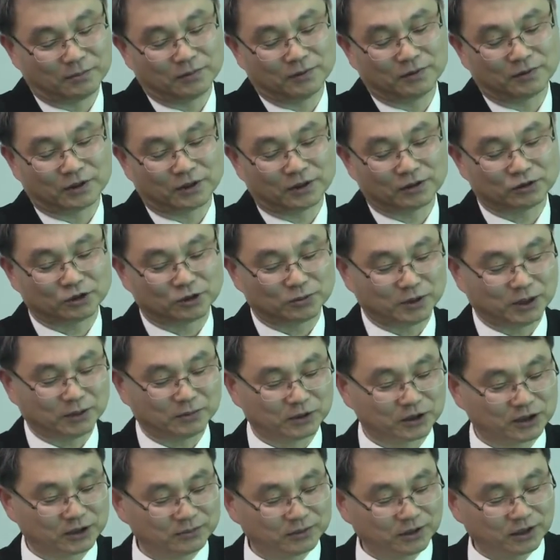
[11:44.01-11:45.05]
우리 주보에
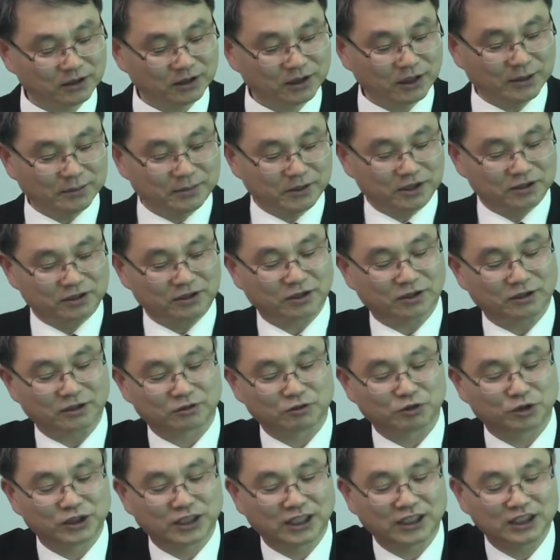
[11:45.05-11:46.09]
보시면
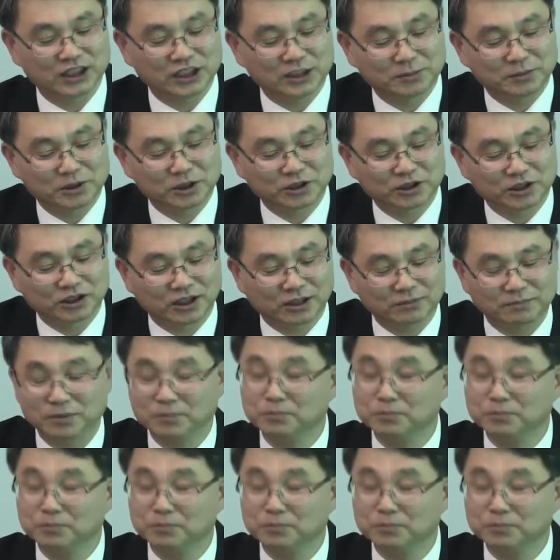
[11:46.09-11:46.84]
히브리서 9장 27절에